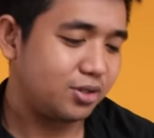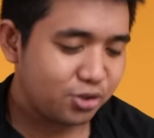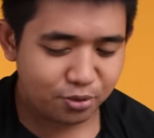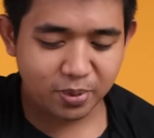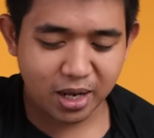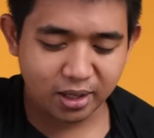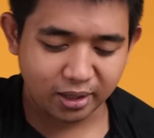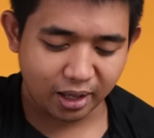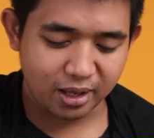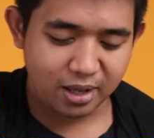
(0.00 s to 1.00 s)
Cukup
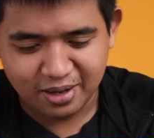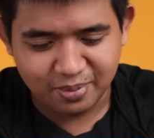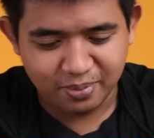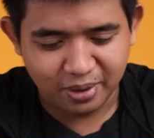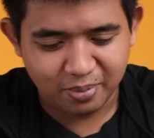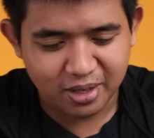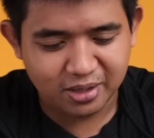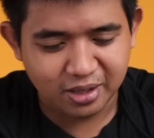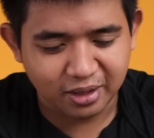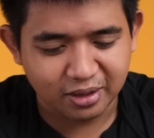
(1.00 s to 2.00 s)
menarik lah. Bagaimana
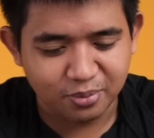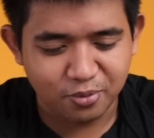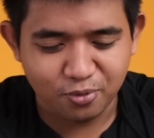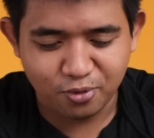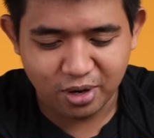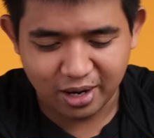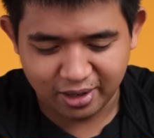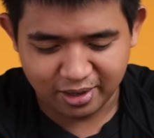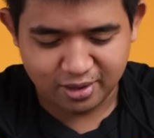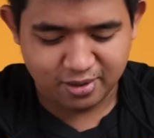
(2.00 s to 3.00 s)
cara kita
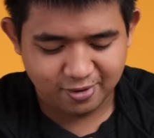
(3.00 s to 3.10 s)
membukanya?